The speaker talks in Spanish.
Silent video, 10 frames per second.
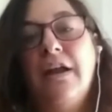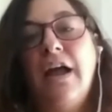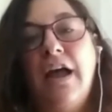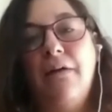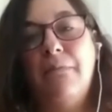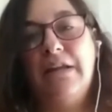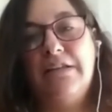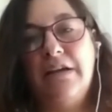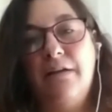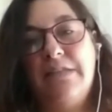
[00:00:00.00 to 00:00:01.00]
Um,
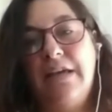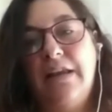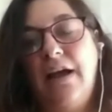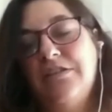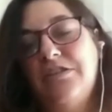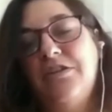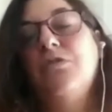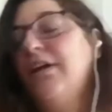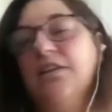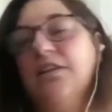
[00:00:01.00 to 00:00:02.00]
entonces,
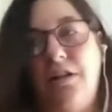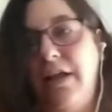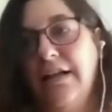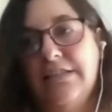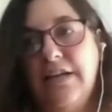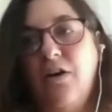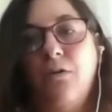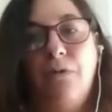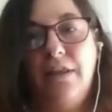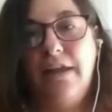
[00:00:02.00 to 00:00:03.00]

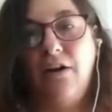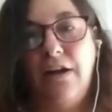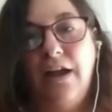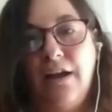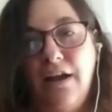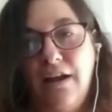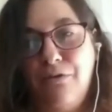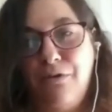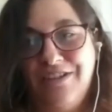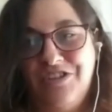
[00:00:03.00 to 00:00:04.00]
ah, la
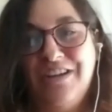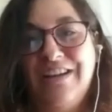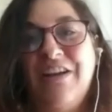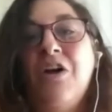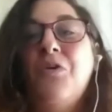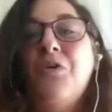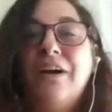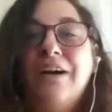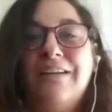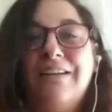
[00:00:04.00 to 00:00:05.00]
manera clásica
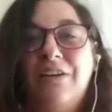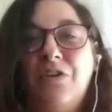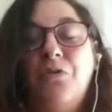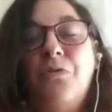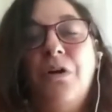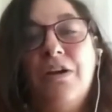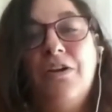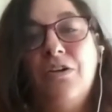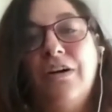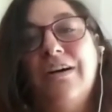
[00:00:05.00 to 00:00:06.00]
de la
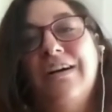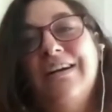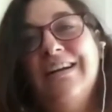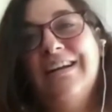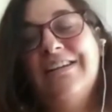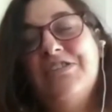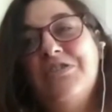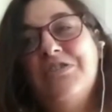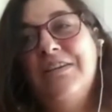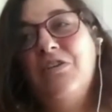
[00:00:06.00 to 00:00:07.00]
respuesta
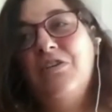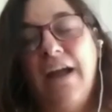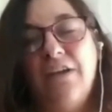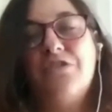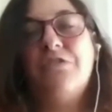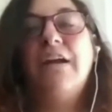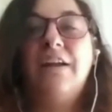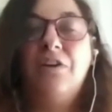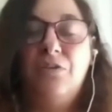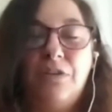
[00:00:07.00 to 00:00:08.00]
es
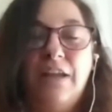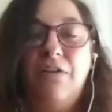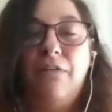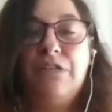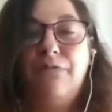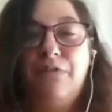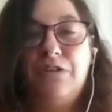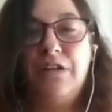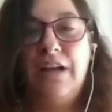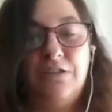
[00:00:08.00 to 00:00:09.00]
como para
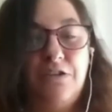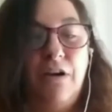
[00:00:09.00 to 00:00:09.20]
decirle